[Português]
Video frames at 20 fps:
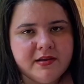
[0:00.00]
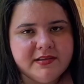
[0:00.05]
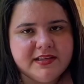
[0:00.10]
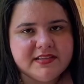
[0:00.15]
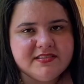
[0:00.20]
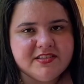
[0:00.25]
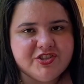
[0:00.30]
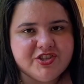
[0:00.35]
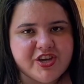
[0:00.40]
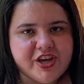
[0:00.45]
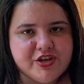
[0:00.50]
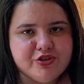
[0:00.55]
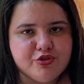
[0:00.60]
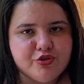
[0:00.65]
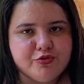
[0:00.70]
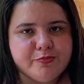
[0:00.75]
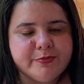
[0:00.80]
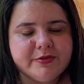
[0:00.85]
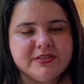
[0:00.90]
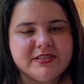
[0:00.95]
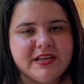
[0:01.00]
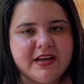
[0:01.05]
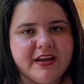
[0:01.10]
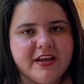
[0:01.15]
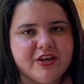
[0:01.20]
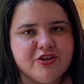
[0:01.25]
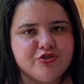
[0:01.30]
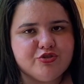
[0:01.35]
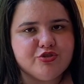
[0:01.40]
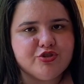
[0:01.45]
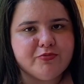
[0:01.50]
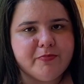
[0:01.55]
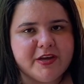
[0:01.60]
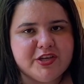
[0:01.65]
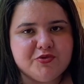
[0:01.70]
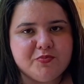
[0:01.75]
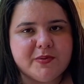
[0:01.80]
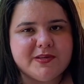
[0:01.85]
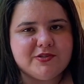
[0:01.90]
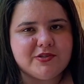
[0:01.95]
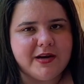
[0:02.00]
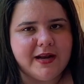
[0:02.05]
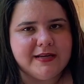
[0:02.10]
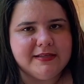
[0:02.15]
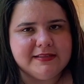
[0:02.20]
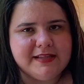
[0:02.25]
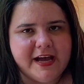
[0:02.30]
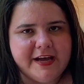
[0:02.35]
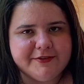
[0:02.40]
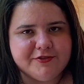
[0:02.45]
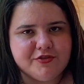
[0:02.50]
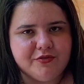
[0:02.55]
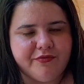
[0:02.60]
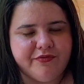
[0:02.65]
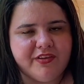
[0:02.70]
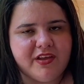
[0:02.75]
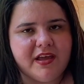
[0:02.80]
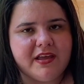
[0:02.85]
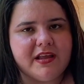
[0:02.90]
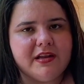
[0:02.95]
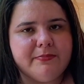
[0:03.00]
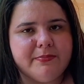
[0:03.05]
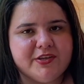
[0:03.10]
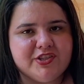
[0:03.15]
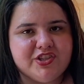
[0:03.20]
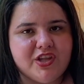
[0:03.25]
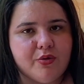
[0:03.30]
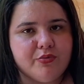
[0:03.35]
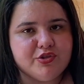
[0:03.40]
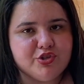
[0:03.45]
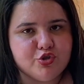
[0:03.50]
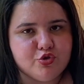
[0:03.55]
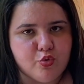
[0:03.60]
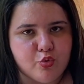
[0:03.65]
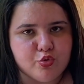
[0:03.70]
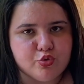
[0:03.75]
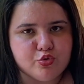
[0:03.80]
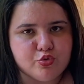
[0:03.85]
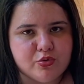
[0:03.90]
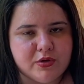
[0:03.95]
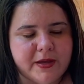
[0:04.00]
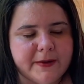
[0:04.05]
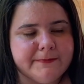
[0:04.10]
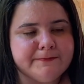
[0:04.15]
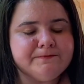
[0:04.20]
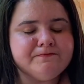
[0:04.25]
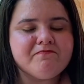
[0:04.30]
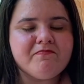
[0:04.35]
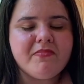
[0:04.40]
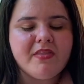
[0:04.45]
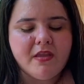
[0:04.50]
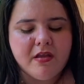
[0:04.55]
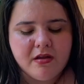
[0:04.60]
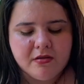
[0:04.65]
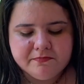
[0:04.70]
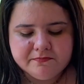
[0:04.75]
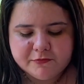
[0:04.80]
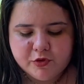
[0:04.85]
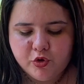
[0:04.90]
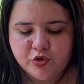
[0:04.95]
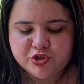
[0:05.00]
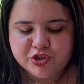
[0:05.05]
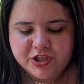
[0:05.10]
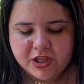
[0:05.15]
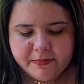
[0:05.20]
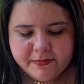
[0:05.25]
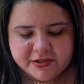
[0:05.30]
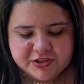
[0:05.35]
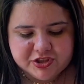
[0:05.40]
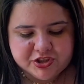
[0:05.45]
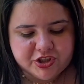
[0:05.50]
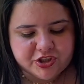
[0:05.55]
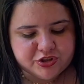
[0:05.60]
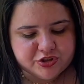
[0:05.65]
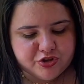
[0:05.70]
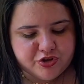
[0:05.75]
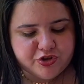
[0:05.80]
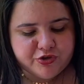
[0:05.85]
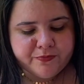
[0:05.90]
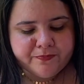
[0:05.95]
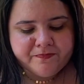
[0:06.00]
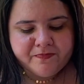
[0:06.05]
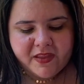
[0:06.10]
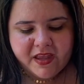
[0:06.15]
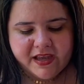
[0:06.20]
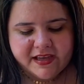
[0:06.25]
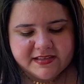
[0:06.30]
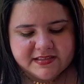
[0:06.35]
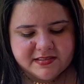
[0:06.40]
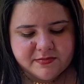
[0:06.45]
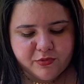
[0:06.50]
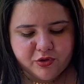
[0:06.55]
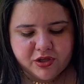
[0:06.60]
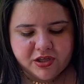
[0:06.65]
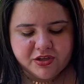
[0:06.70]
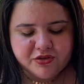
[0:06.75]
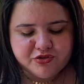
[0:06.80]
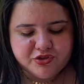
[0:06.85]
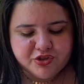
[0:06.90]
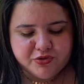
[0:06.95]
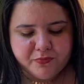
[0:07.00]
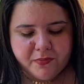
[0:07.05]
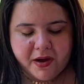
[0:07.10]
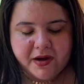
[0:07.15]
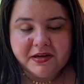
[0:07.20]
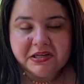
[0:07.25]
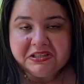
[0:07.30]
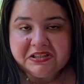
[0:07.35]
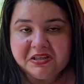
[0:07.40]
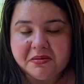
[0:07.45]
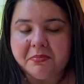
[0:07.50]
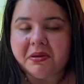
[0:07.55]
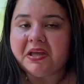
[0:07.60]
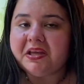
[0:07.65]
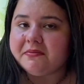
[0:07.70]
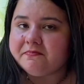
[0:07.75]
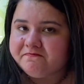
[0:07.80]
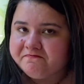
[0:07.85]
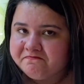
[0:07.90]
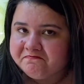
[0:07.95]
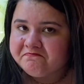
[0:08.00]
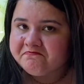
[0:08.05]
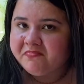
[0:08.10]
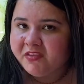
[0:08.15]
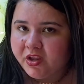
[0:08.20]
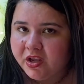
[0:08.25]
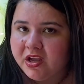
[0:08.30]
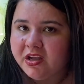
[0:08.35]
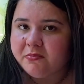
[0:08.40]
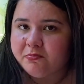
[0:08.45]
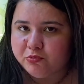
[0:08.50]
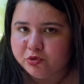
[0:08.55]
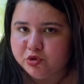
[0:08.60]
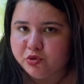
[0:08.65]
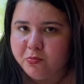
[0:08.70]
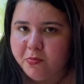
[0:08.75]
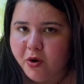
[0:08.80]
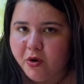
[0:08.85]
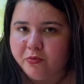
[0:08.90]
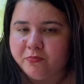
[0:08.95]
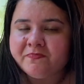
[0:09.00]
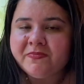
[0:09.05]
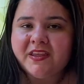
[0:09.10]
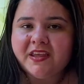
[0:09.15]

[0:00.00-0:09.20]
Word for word: E esses queijos, por serem queijos de mais personalidade, não fica aquele pastel insosso, né? Gostei bastante. Esse molinho de manga também, muito bom.